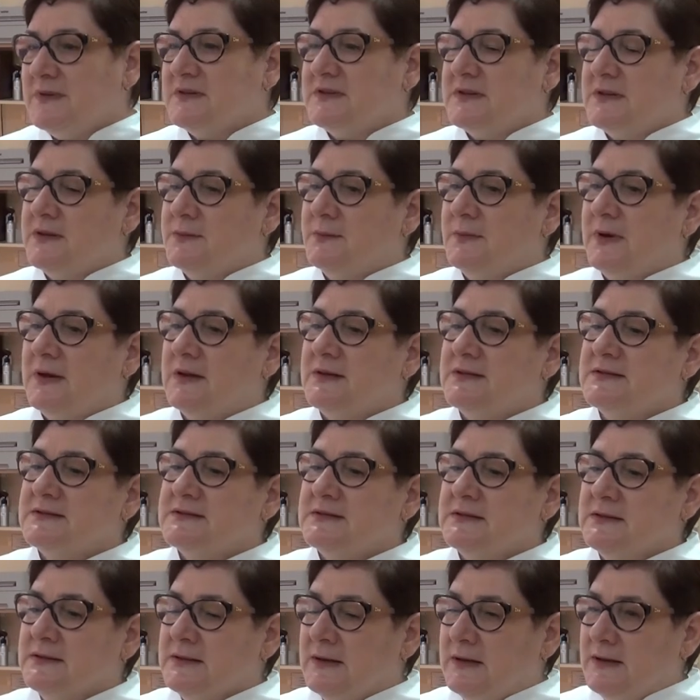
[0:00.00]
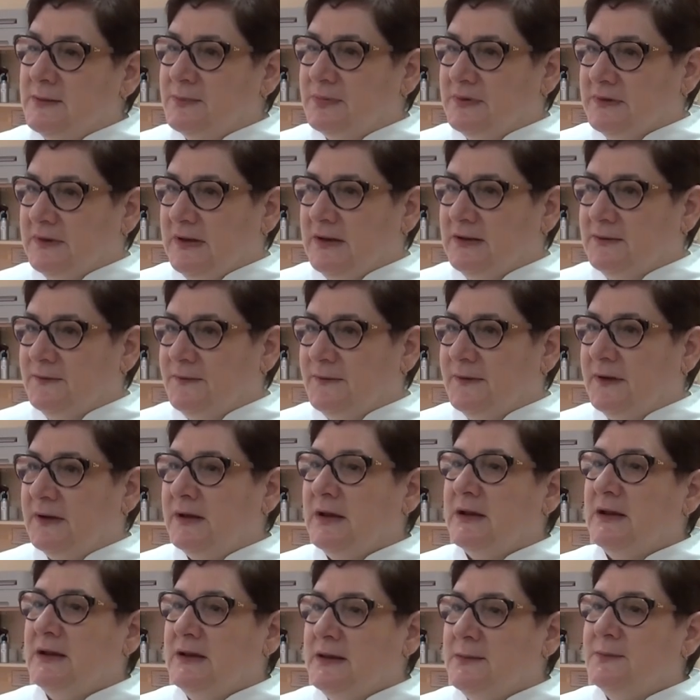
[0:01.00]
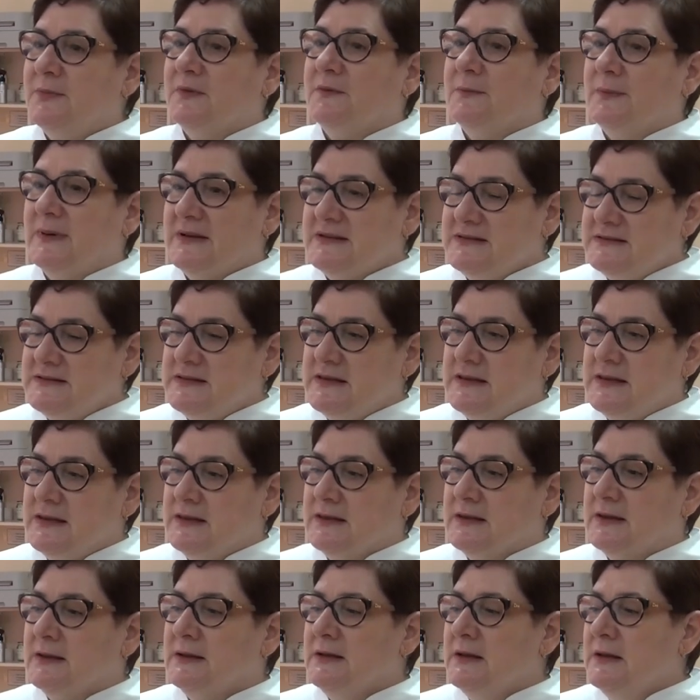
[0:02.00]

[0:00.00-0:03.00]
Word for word: занимается либо на ЛФК, либо в бассейне.